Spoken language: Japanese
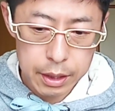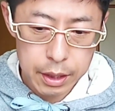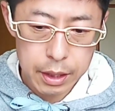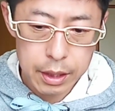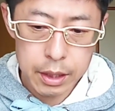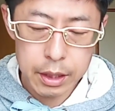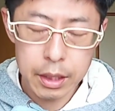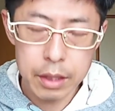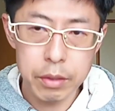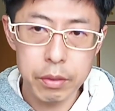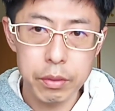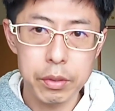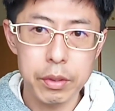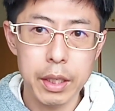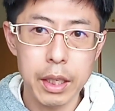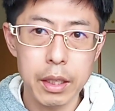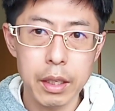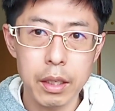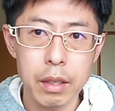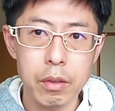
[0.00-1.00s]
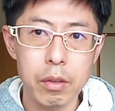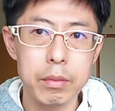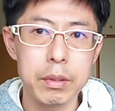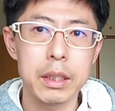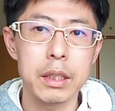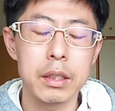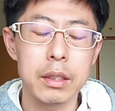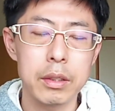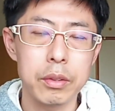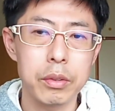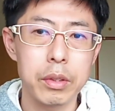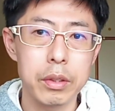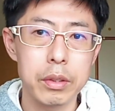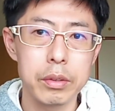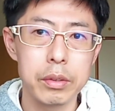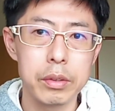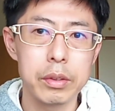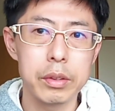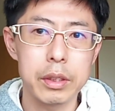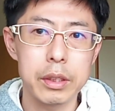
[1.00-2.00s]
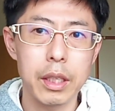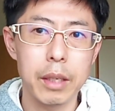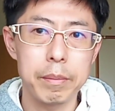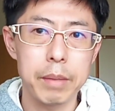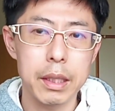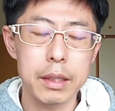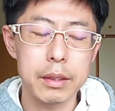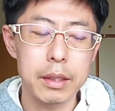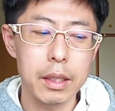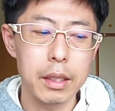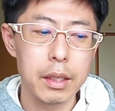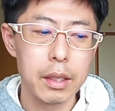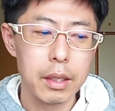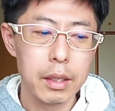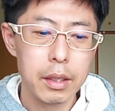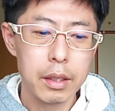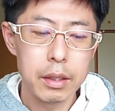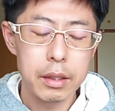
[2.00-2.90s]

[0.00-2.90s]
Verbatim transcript: 指摘していることであって、神戸市立ホテルフルーツランバークで。